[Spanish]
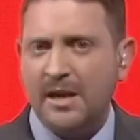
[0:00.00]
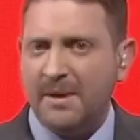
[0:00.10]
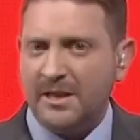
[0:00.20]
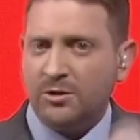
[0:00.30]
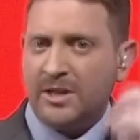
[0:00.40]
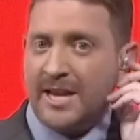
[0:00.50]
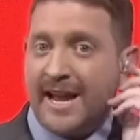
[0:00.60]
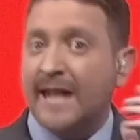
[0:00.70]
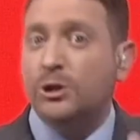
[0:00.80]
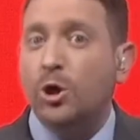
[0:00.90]
tremendo. Tiene
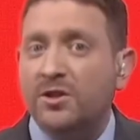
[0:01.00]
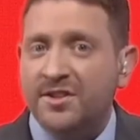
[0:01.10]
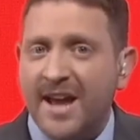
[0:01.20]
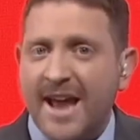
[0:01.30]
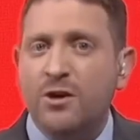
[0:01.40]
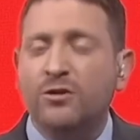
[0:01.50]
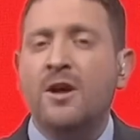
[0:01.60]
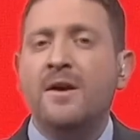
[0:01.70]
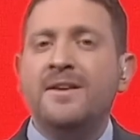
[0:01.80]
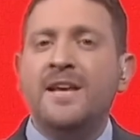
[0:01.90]
14 años
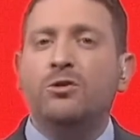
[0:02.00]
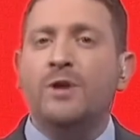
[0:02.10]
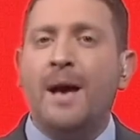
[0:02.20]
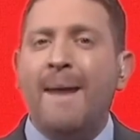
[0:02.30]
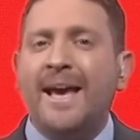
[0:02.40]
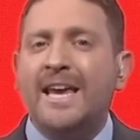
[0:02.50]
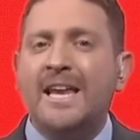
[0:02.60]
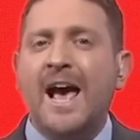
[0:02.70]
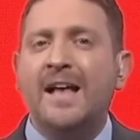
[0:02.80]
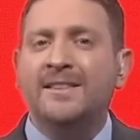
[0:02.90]
y es una
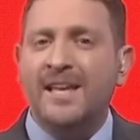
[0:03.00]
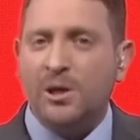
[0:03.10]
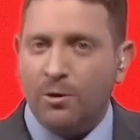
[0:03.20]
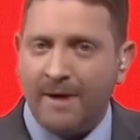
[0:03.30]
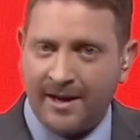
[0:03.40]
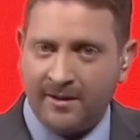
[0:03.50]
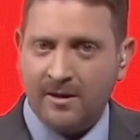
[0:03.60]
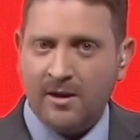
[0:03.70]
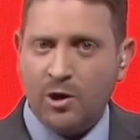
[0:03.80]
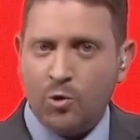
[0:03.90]
máquina de robar.
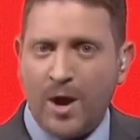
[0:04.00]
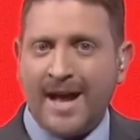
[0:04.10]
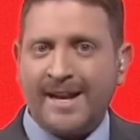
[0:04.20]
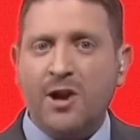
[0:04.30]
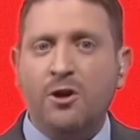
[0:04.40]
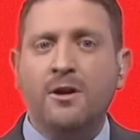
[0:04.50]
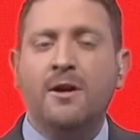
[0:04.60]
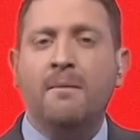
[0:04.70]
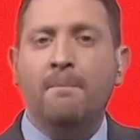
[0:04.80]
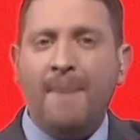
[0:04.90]
Lo agarraron
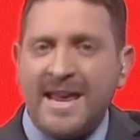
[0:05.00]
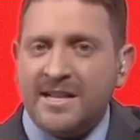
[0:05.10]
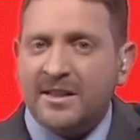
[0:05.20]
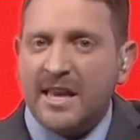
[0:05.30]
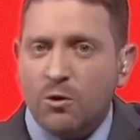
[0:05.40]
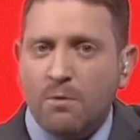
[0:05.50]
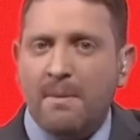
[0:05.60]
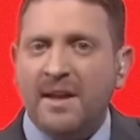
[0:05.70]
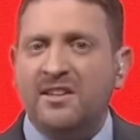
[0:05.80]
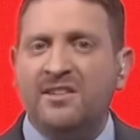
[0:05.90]

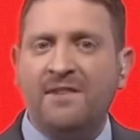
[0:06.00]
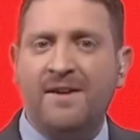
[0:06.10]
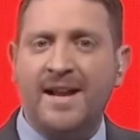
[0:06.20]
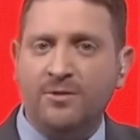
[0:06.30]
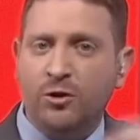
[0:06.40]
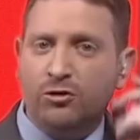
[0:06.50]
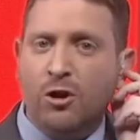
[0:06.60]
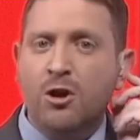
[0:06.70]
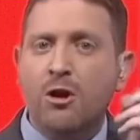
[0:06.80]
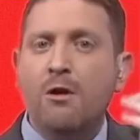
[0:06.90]
21 veces afanando.
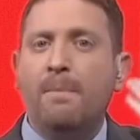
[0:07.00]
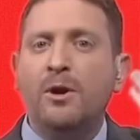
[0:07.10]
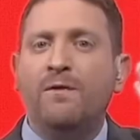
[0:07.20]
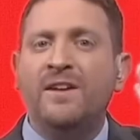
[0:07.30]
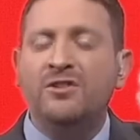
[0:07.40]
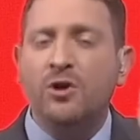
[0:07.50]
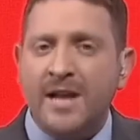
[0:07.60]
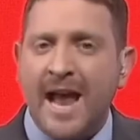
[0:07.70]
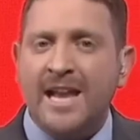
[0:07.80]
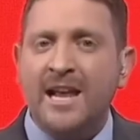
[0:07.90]
Son
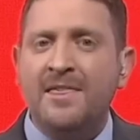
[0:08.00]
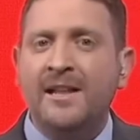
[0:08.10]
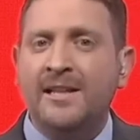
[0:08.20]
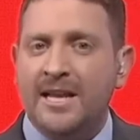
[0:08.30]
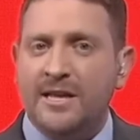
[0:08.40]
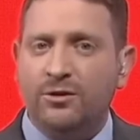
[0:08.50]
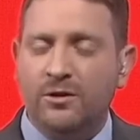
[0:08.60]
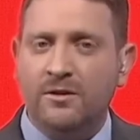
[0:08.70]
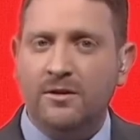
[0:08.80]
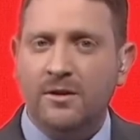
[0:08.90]
profesionales del delito.
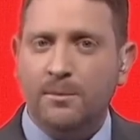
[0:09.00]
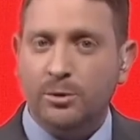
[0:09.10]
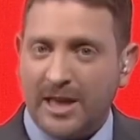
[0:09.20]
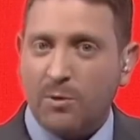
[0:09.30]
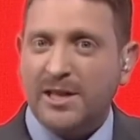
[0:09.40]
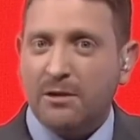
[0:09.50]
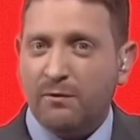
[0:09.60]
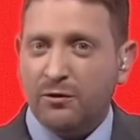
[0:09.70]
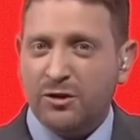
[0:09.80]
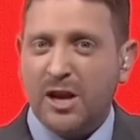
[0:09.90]
te das cuenta
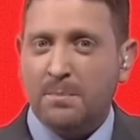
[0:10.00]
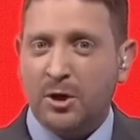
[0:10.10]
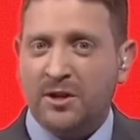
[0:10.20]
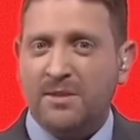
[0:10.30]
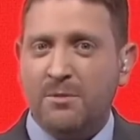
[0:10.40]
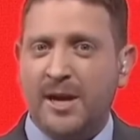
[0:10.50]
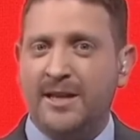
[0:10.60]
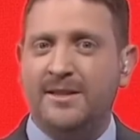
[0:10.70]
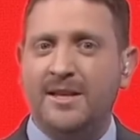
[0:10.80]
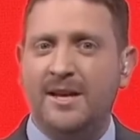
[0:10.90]
cómo funciona el progresismo en la
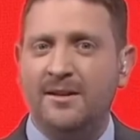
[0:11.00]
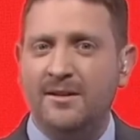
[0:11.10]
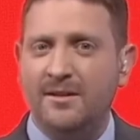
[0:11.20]
Argentina?